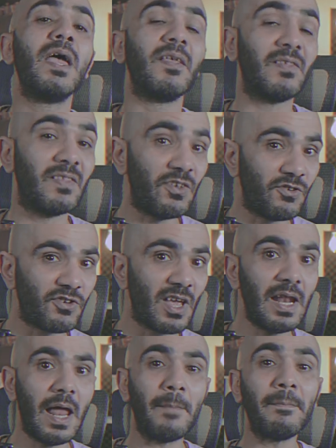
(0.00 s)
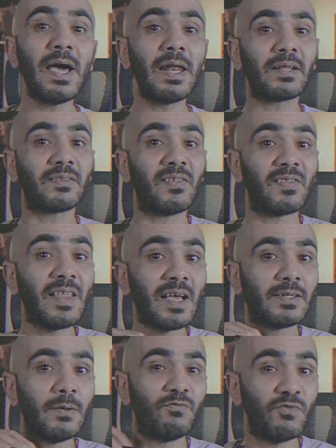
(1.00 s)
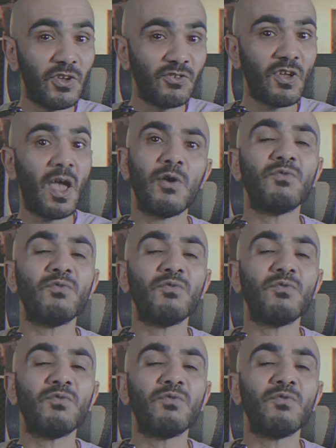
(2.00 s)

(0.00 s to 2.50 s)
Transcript: زي شيل عمالك تستخدم فيش